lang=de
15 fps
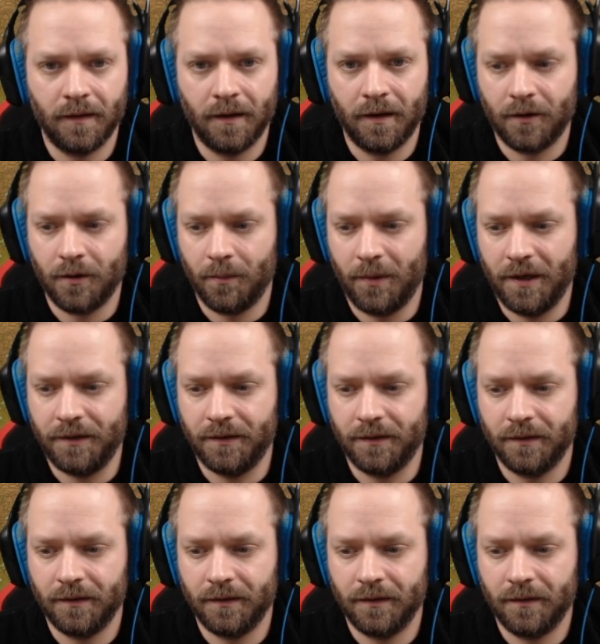Ah,
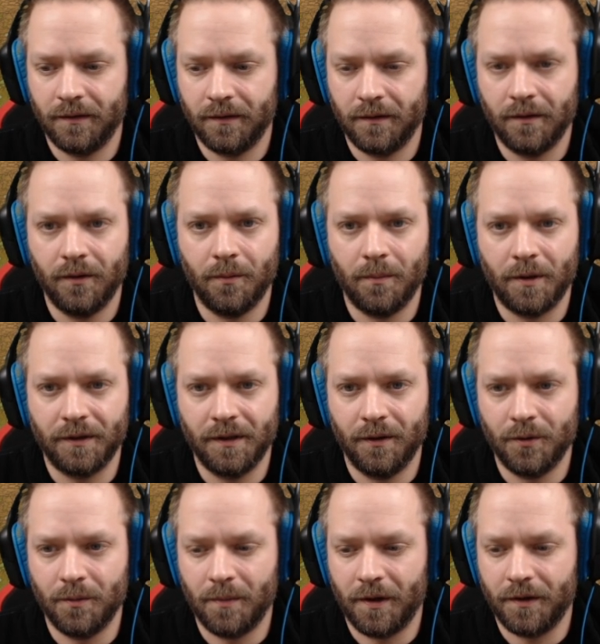komplett. Ja, macht er
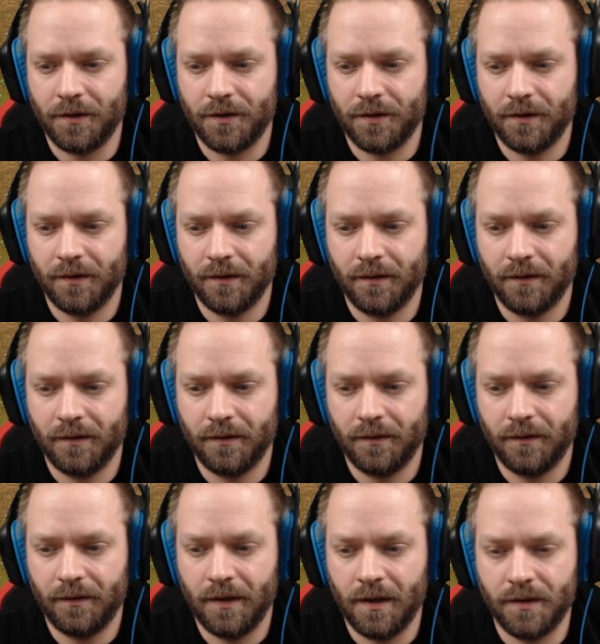automatisch.
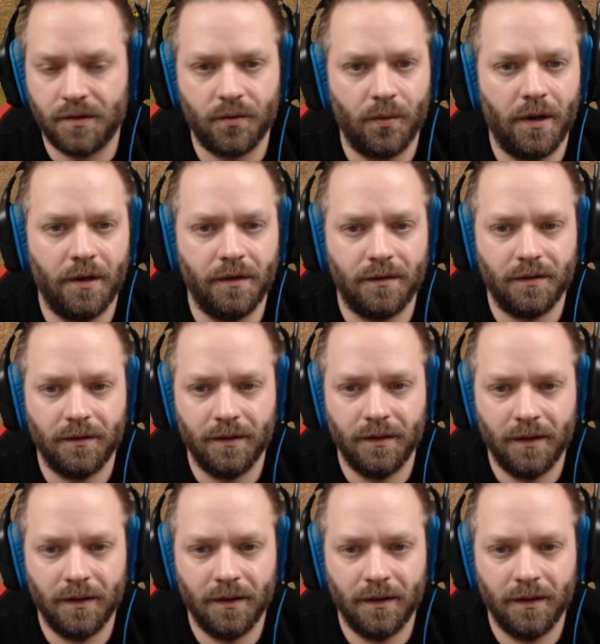That's great.